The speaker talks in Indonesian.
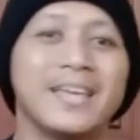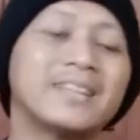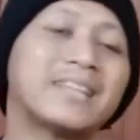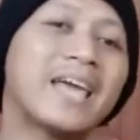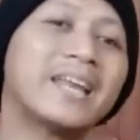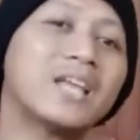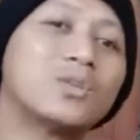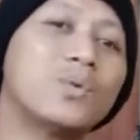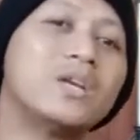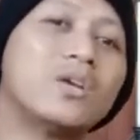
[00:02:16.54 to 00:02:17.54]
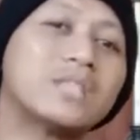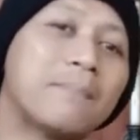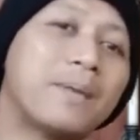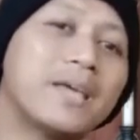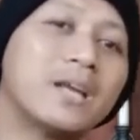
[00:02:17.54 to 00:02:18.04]
Yang terakhir yaitu Windows
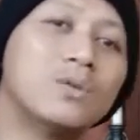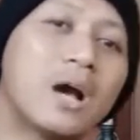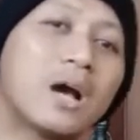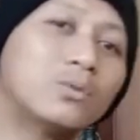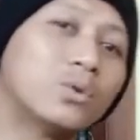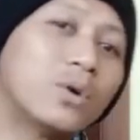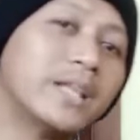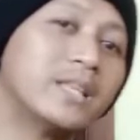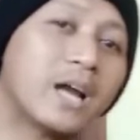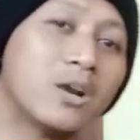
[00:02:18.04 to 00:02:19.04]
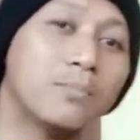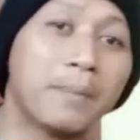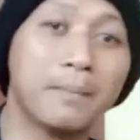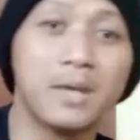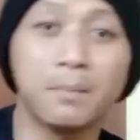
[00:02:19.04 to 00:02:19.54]
apa yang digunakan untuk editing
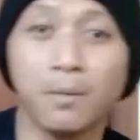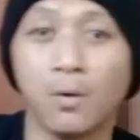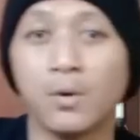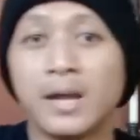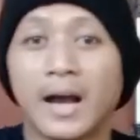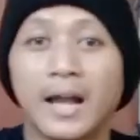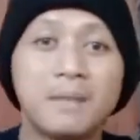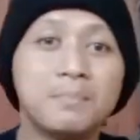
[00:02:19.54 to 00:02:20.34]
Adobe Premiere Pro